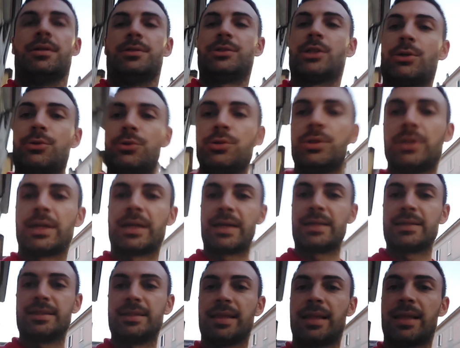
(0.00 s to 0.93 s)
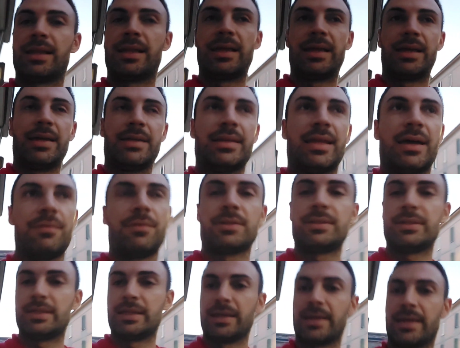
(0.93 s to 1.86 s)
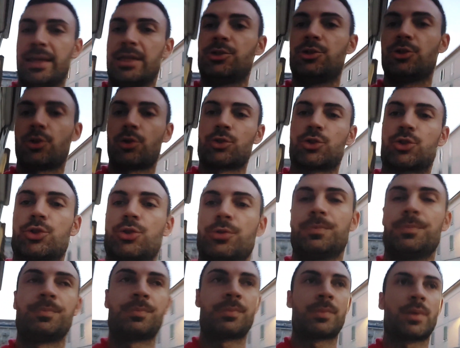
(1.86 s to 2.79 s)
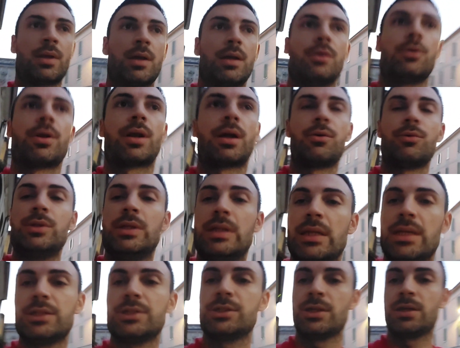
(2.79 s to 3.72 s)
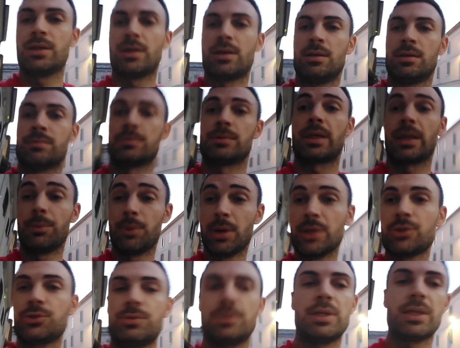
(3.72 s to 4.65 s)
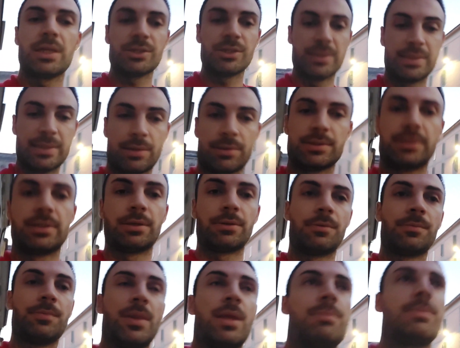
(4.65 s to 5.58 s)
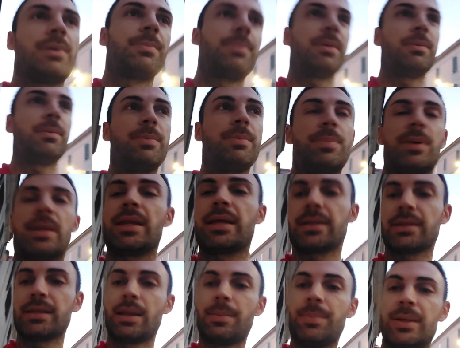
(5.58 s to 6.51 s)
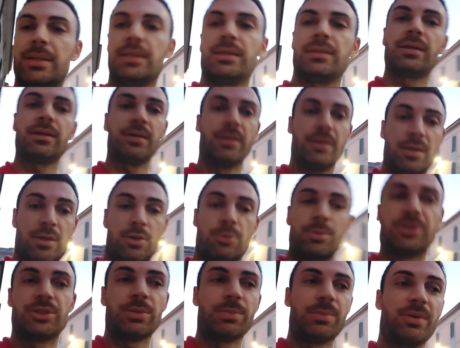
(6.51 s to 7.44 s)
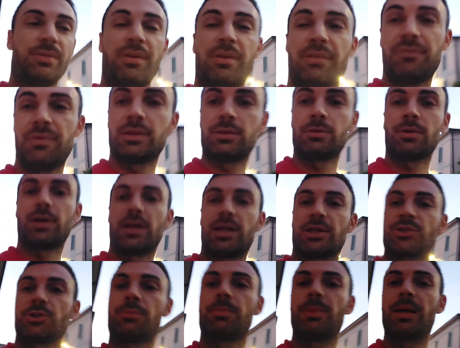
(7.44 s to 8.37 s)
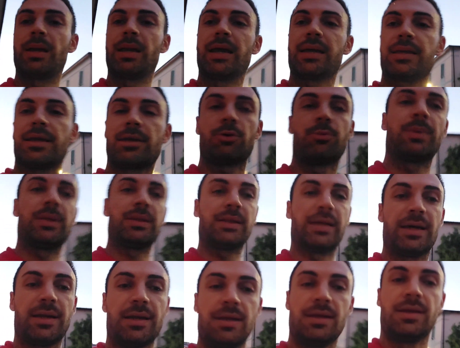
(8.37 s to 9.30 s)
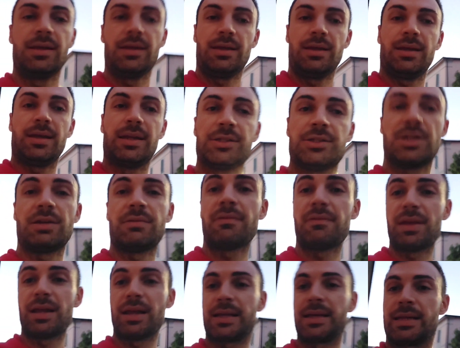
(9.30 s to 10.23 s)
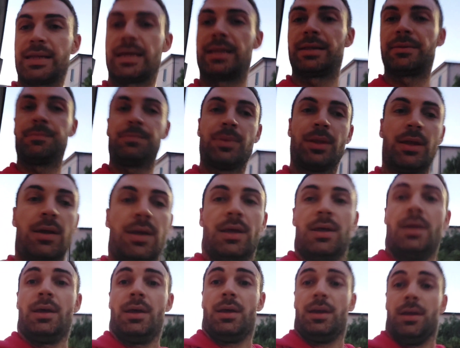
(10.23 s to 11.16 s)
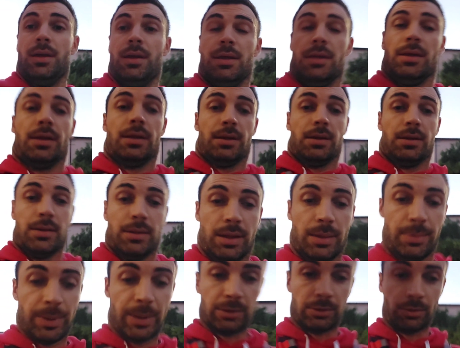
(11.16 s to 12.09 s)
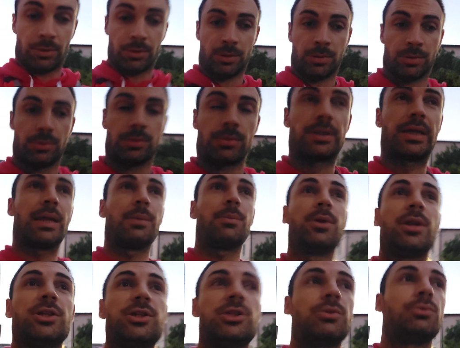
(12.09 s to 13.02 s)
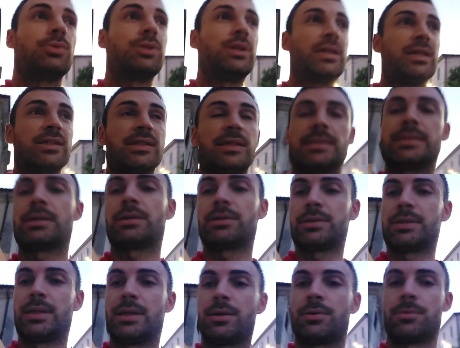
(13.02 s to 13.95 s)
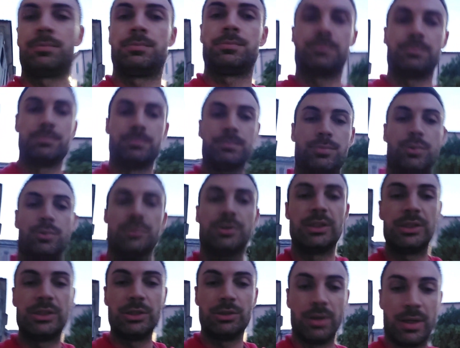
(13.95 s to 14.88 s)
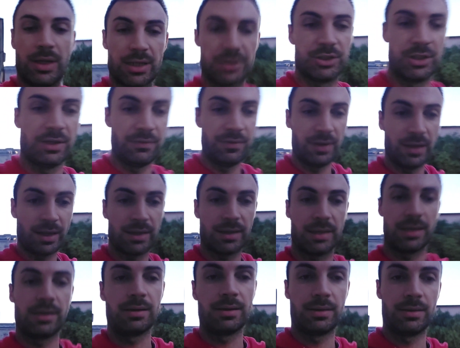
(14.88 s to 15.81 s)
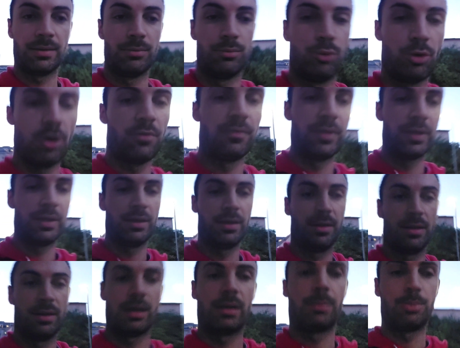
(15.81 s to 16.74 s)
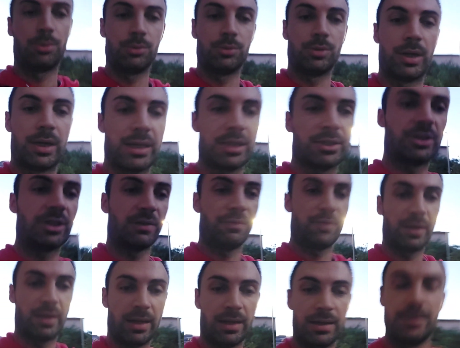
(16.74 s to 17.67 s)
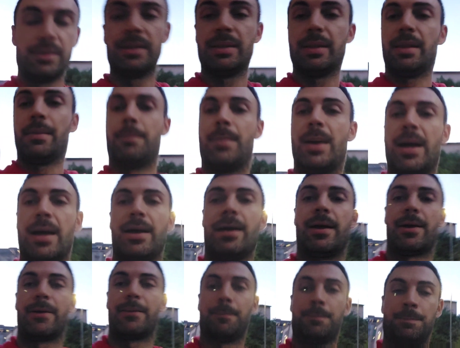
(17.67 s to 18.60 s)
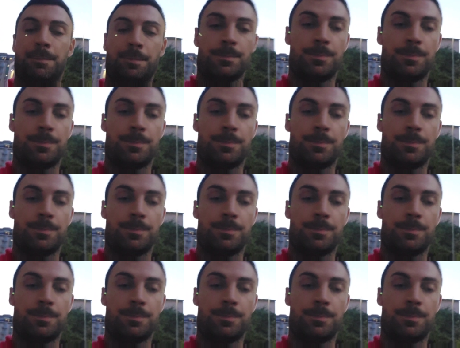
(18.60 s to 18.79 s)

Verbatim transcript: Ciao a tutti ragazzi dal Davos Grigio Rosso. Allora, Udinese, Cremonese Udinese 0-0. Ma di parlare della partita, come sempre vi invito a lasciare un bel like, commentare e ad iscrivervi al canale. Ripeto, Cremonese Udinese 0-0. Punticino in classifica che muove appunto la classifica, ma